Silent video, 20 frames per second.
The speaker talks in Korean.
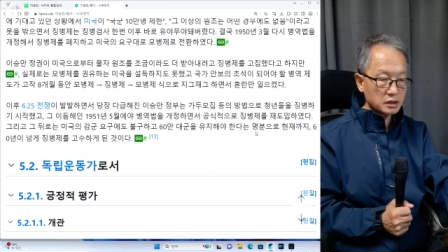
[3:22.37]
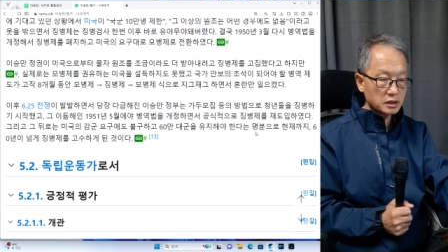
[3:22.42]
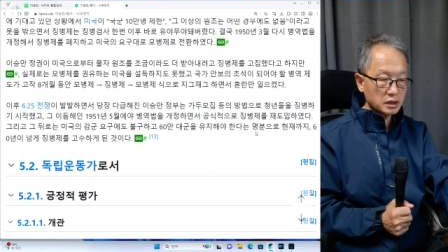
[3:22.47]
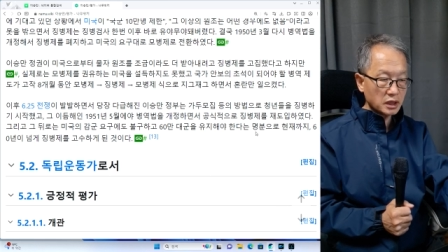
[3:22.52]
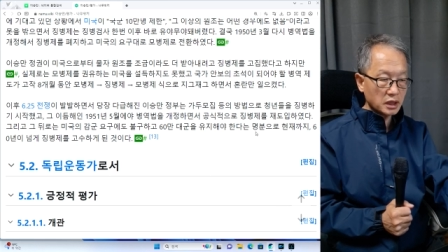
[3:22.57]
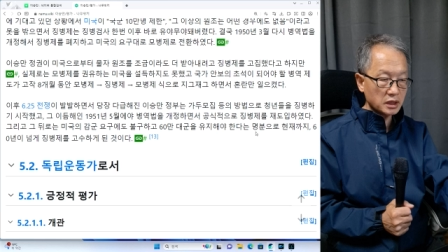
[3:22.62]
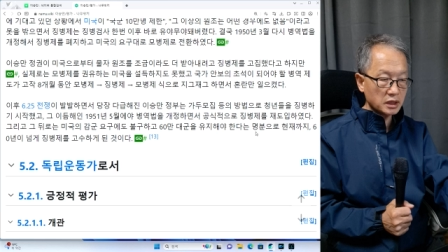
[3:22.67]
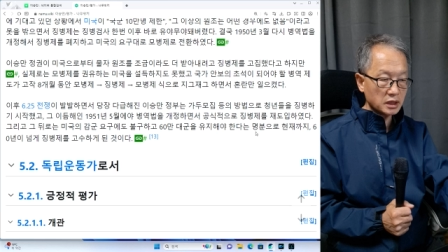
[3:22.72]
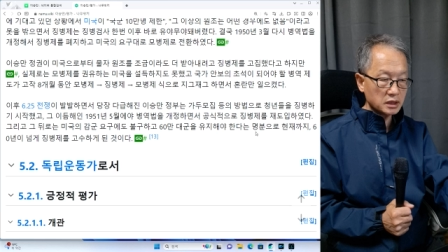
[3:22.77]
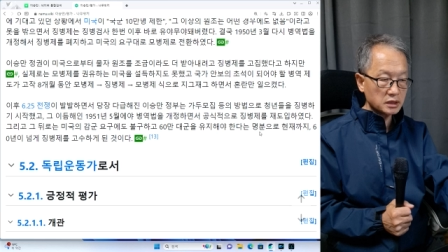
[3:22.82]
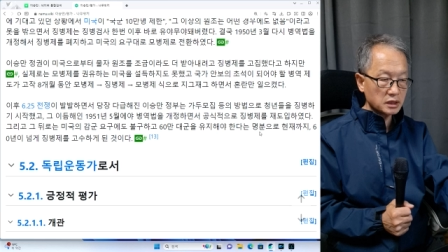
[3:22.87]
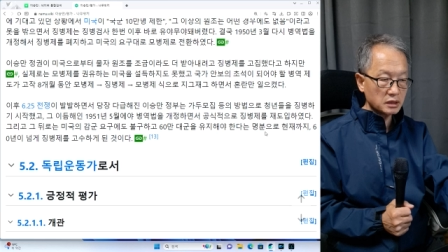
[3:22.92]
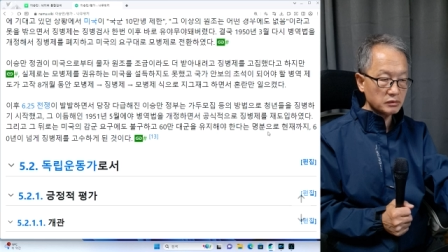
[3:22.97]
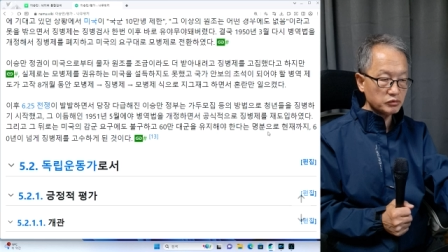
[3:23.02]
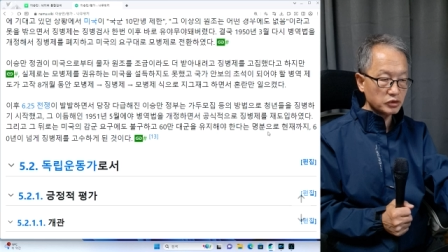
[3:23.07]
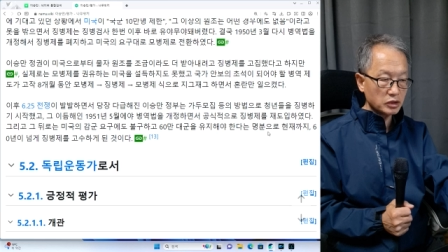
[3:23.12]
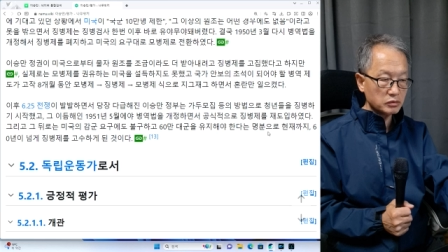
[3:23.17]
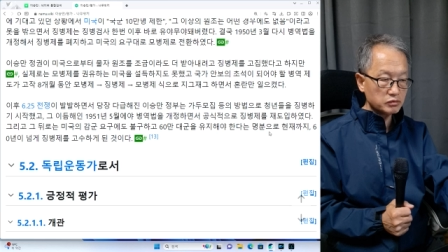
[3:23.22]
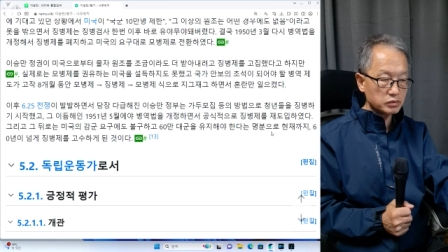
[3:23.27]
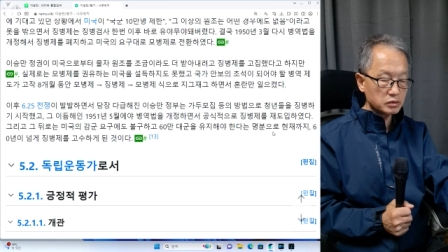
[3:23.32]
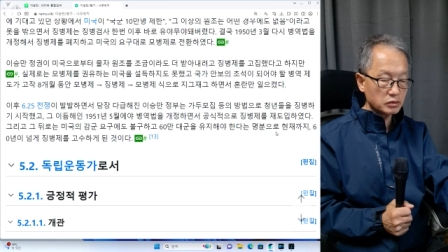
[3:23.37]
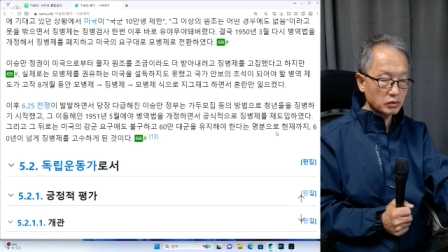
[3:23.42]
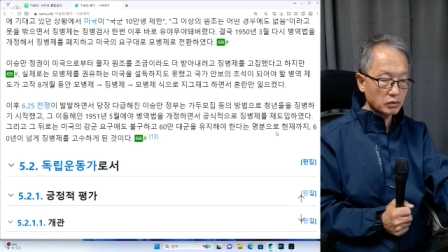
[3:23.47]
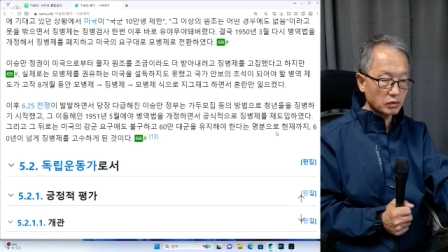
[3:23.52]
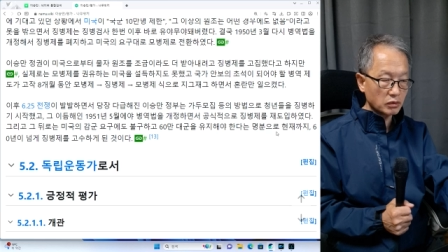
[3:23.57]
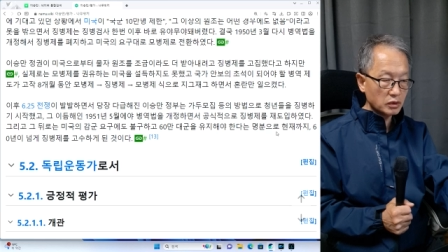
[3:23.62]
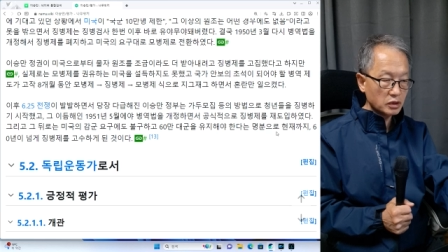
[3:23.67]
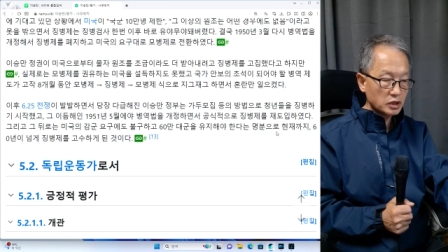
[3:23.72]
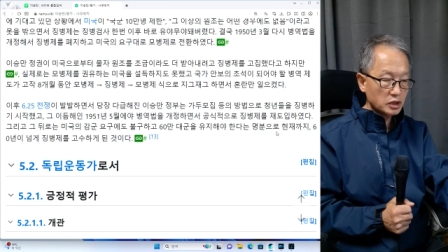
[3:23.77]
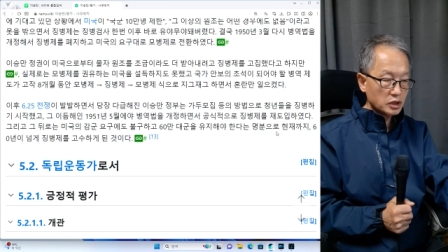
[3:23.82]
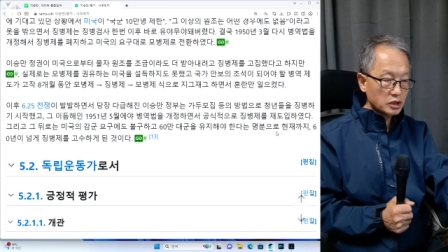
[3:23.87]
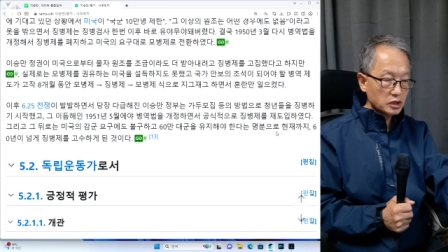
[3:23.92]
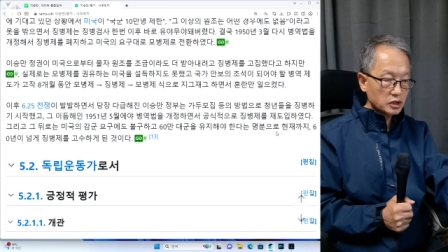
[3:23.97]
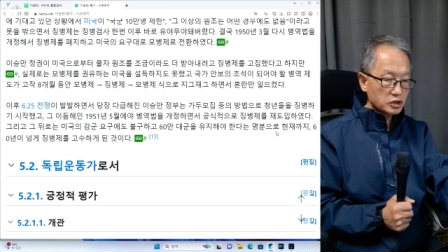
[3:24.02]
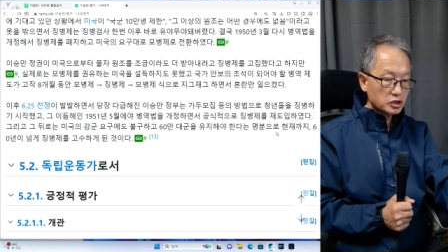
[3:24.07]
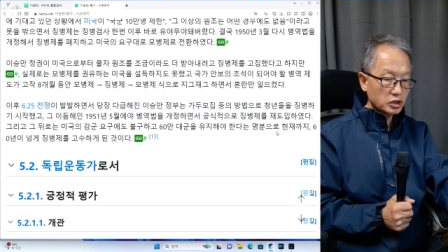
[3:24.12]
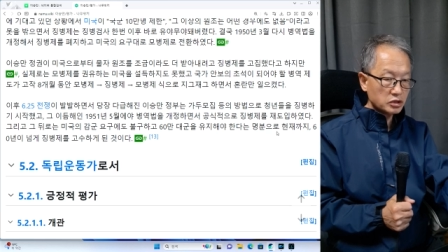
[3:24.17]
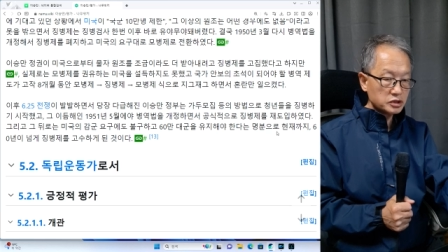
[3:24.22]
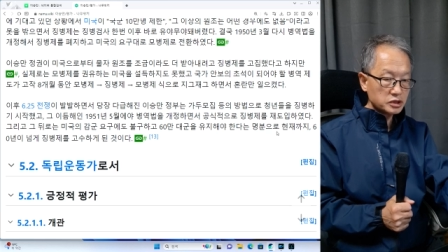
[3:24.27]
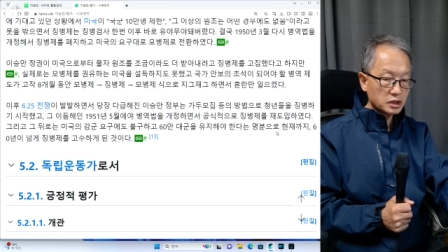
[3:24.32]
해야 한다는 명분으로
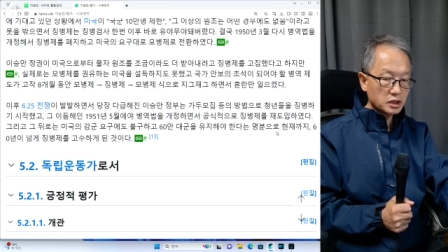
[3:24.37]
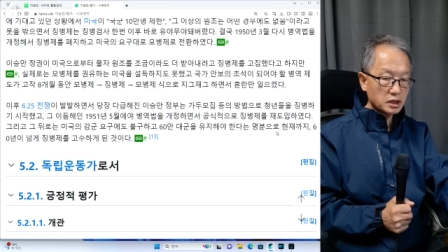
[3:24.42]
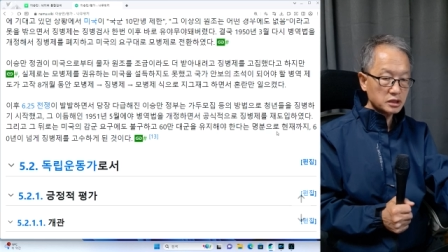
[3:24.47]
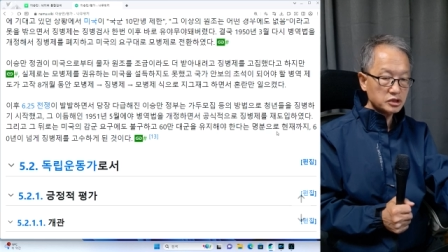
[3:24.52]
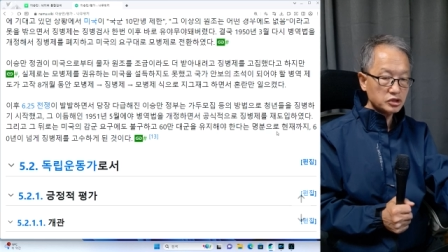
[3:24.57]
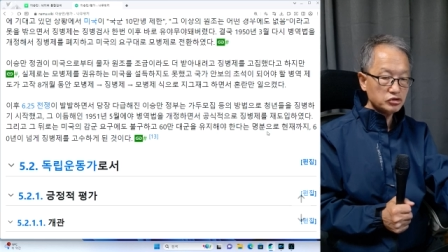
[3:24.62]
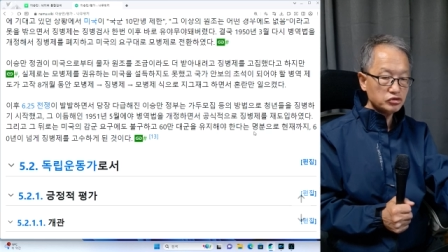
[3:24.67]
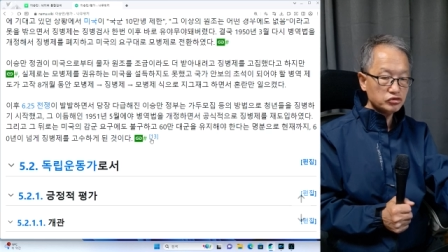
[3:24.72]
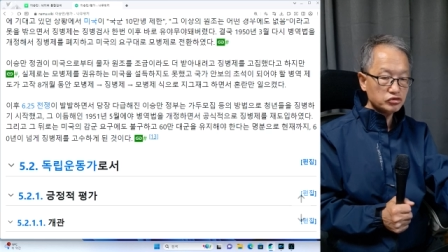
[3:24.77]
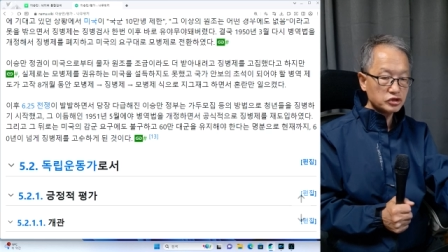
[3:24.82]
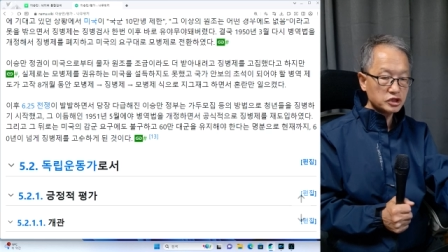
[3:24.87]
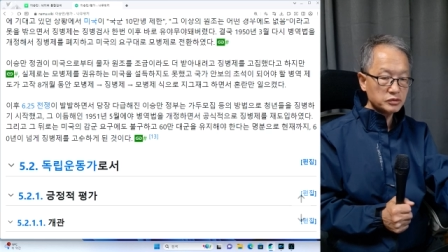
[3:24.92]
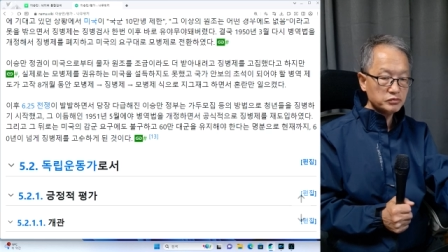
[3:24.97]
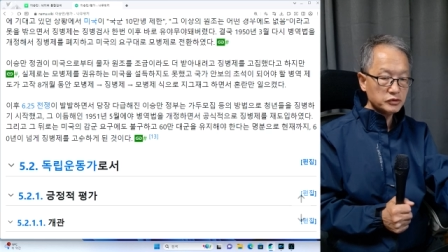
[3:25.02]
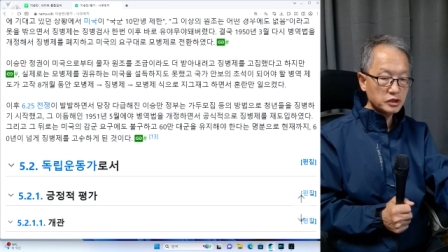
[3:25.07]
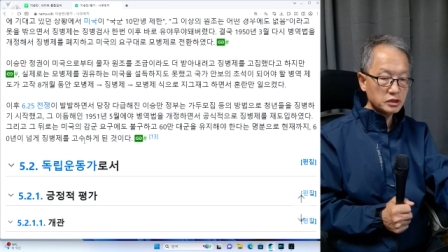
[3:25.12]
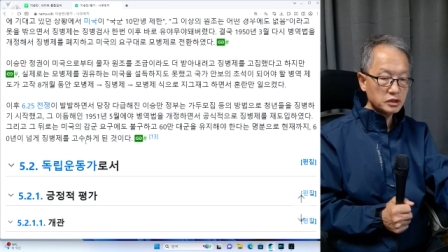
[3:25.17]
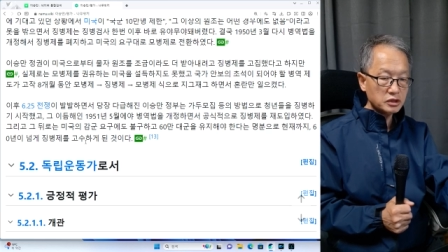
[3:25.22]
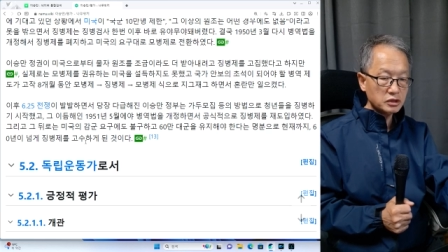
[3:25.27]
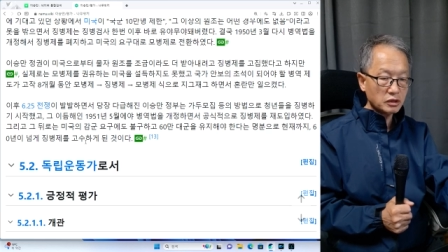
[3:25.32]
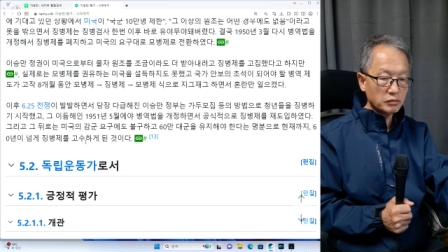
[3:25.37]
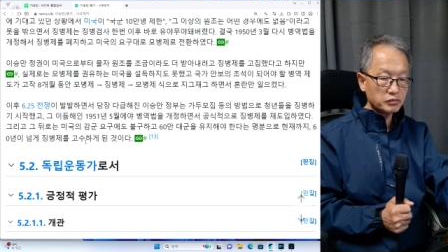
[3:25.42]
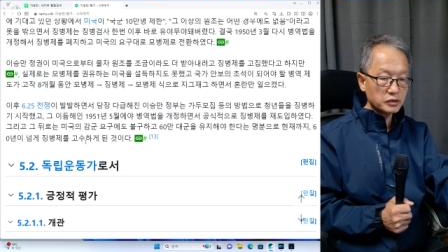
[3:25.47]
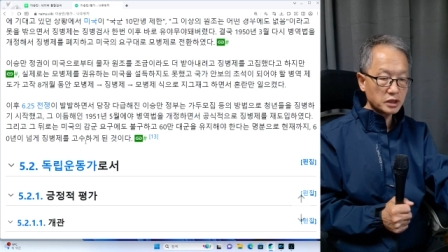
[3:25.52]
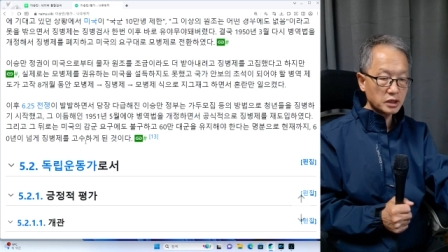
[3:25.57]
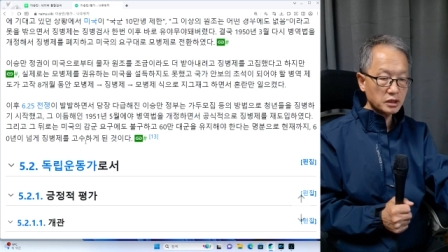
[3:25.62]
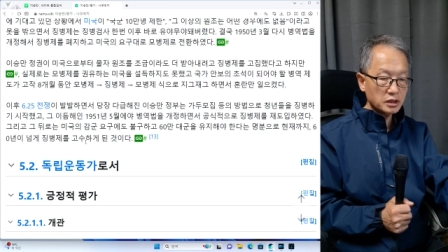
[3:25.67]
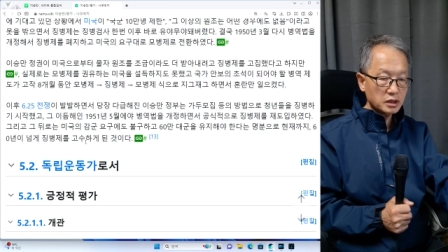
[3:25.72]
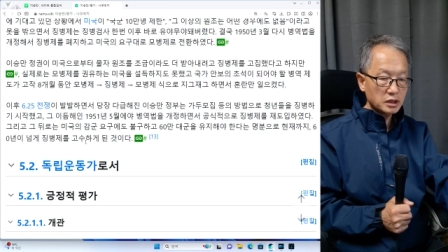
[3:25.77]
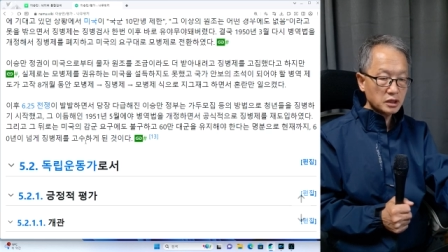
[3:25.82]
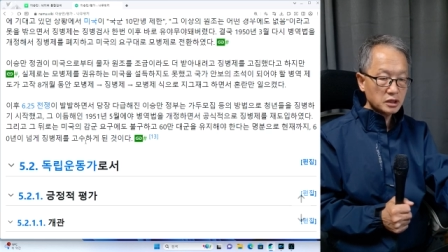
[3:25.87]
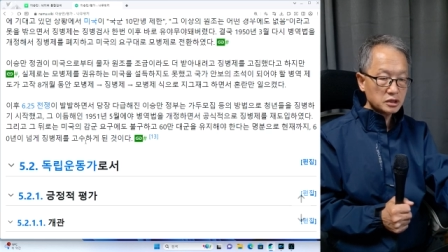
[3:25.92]
현재까지 60년이 넘게